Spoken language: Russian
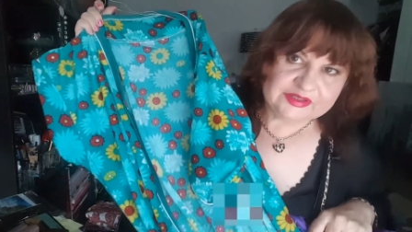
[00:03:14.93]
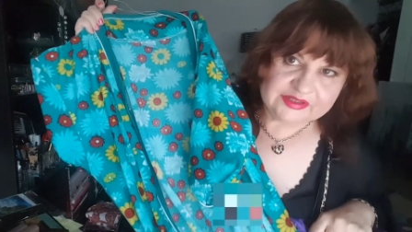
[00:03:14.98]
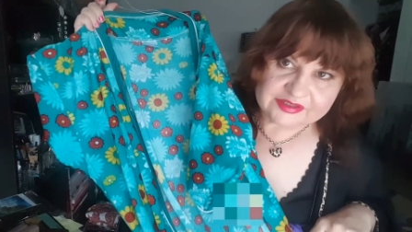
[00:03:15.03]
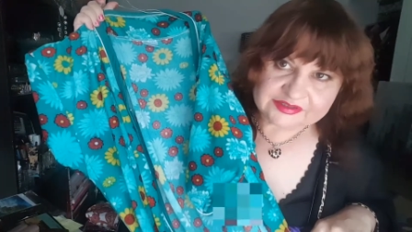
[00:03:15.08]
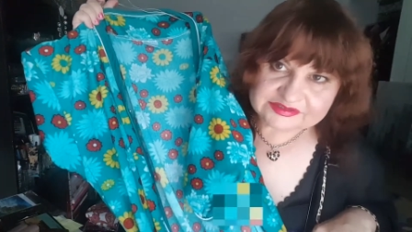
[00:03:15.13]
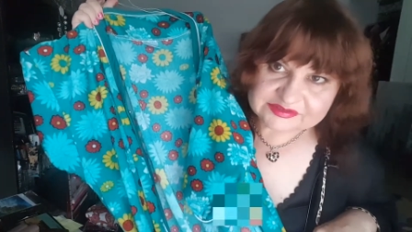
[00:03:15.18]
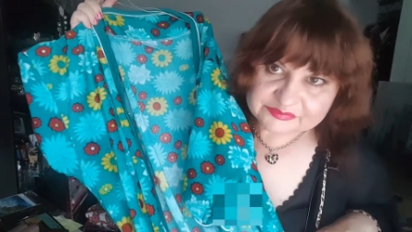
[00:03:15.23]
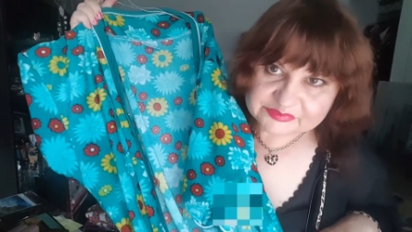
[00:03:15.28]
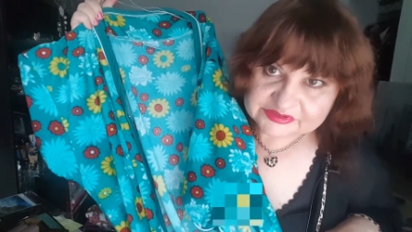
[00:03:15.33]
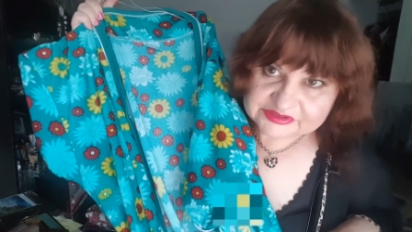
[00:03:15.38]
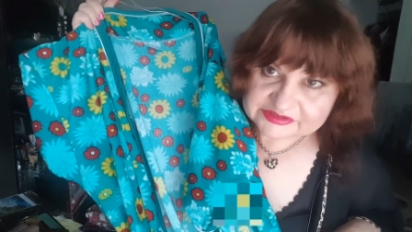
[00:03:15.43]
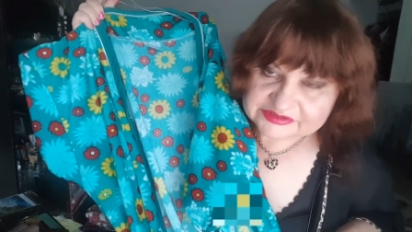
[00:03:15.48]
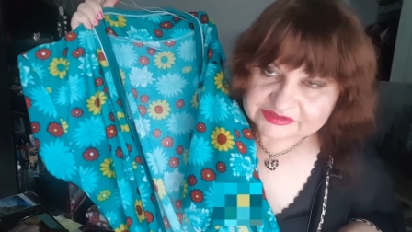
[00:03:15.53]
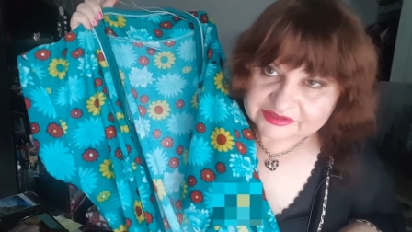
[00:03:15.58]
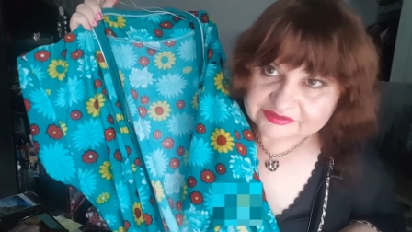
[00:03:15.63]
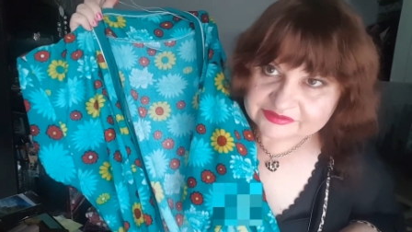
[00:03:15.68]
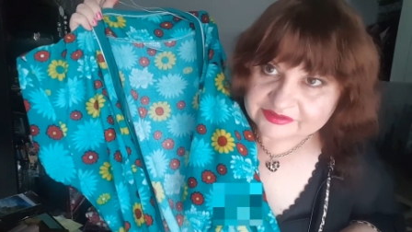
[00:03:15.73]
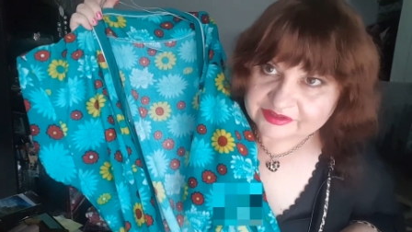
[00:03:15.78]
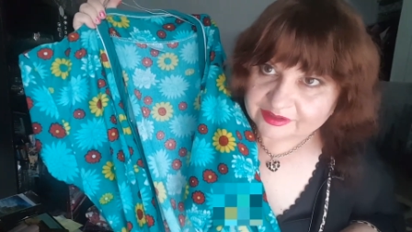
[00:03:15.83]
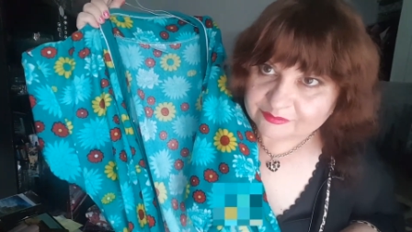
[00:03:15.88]
а-ля
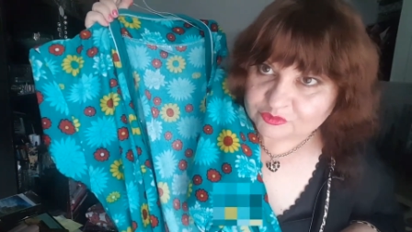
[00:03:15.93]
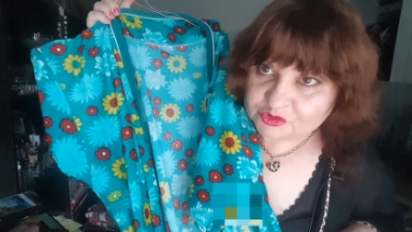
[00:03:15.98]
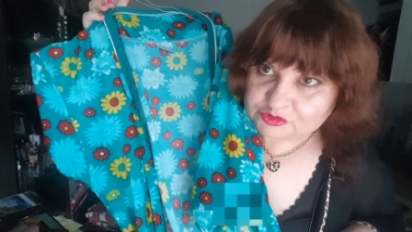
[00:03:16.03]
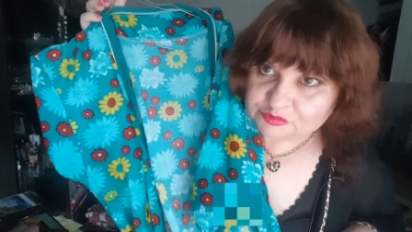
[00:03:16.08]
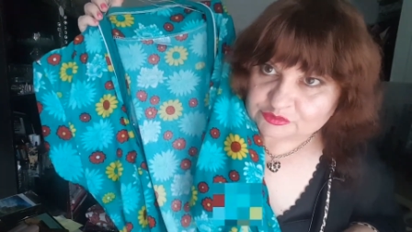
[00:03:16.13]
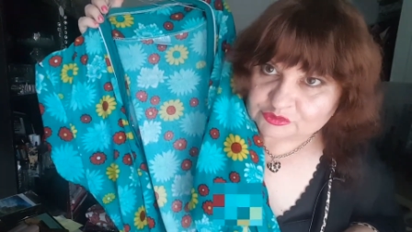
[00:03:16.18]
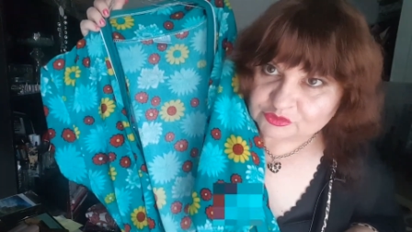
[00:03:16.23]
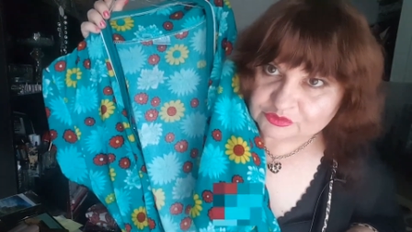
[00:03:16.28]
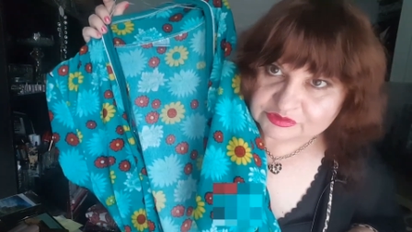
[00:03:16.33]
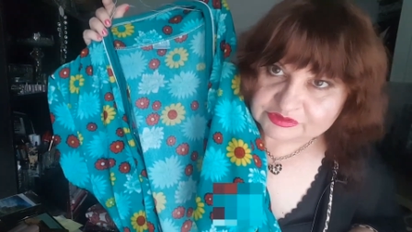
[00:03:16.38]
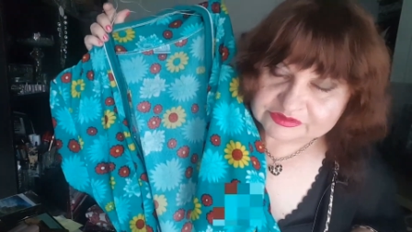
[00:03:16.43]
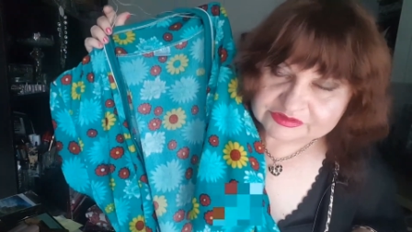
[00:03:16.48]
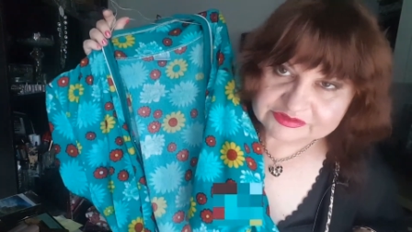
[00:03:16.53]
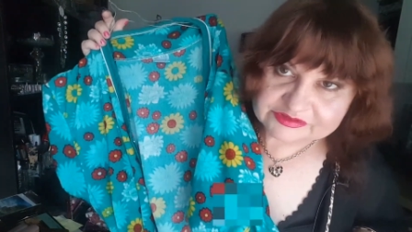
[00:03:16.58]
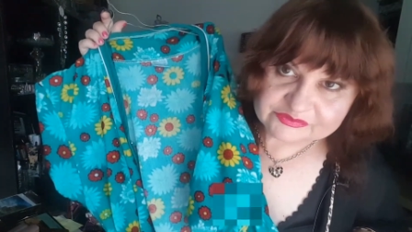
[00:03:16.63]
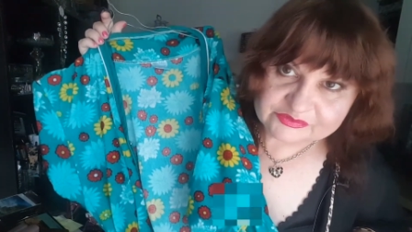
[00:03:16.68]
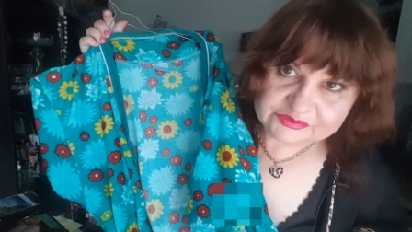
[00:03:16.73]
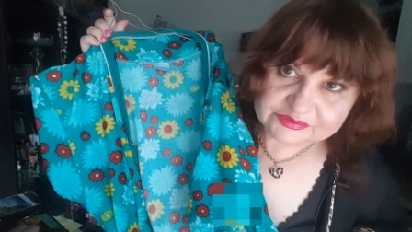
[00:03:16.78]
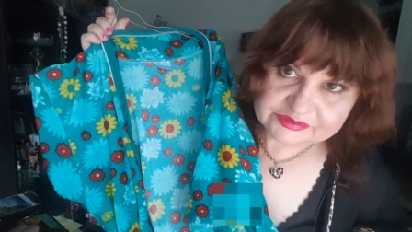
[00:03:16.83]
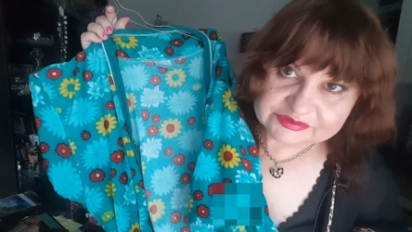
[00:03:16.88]
70-й, а может быть он и
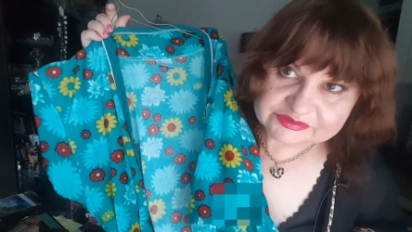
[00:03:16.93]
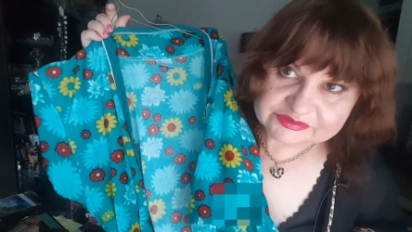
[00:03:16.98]
действительно